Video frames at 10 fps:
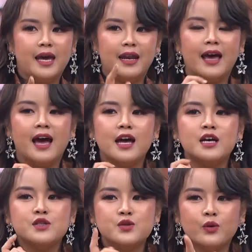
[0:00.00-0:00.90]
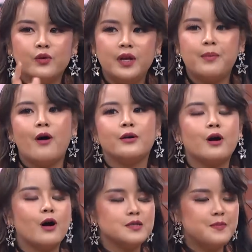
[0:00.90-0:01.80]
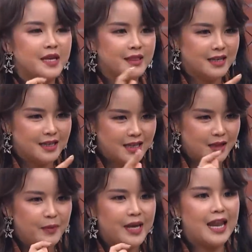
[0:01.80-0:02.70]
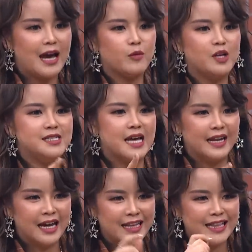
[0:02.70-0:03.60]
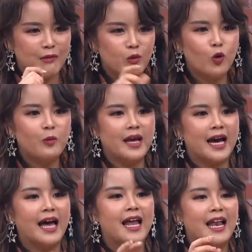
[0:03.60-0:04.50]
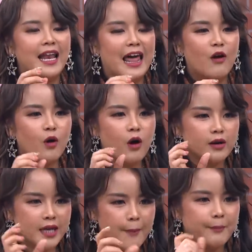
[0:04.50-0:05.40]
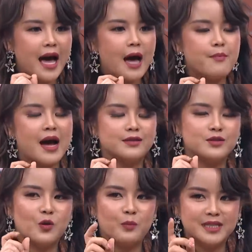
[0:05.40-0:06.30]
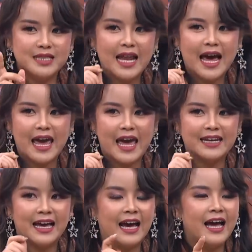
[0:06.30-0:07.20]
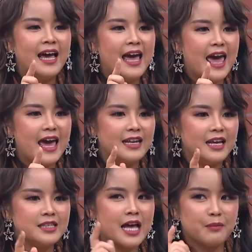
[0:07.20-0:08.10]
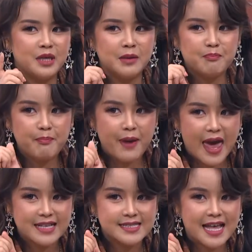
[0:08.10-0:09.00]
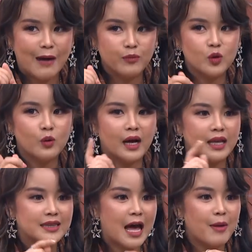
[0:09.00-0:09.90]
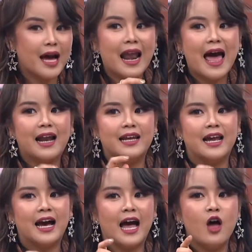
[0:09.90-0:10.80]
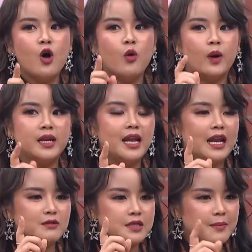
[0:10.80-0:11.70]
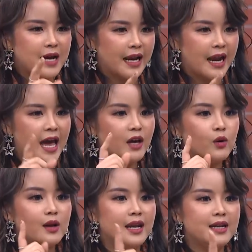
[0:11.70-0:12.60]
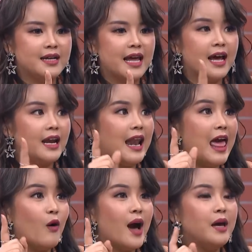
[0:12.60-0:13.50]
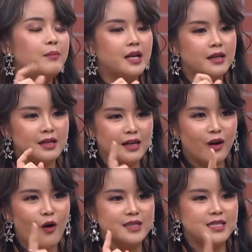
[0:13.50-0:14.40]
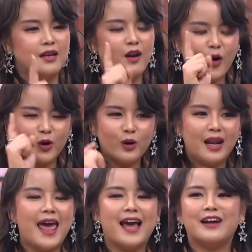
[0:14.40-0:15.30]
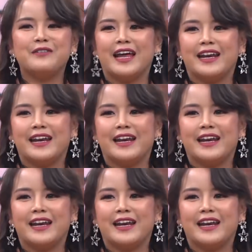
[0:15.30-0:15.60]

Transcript: จนะคะสุรีพรคอสเมติกขีดเพจหลักบริษัทนะคะตามรูปเลยค่ะแล้วก็แคปภาพมาส่งมาที่ ไลน์ แอดนะคะแอด เอส อาร์ พี แปดสาม ตัวตามข้างล่างเลยนะคะวันนี้เราจำกัดให้คนละหนึ่งแท่งแล้วให้ไปเลยหนึ่งร้อยชิ้นร้อยคนแรกเท่านั้น